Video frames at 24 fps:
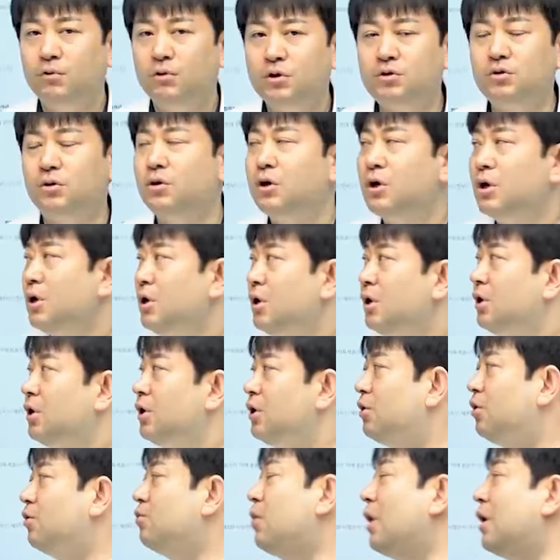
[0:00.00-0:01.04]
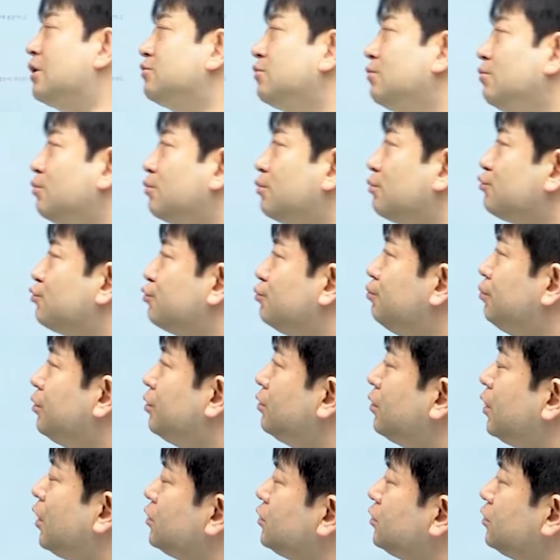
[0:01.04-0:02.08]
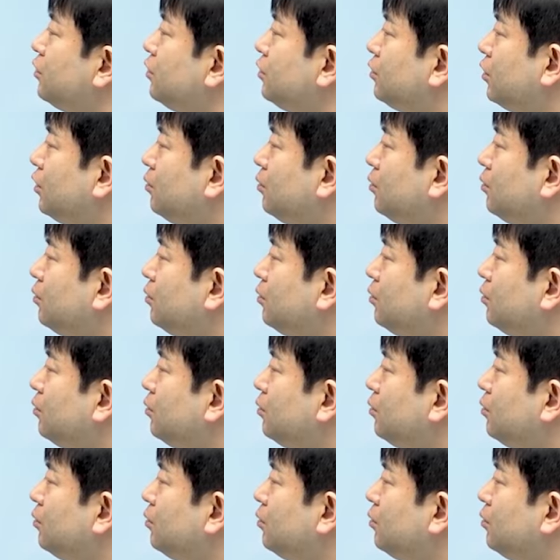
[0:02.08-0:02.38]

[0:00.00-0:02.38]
그래서 이런 과정으로 준비를 하시게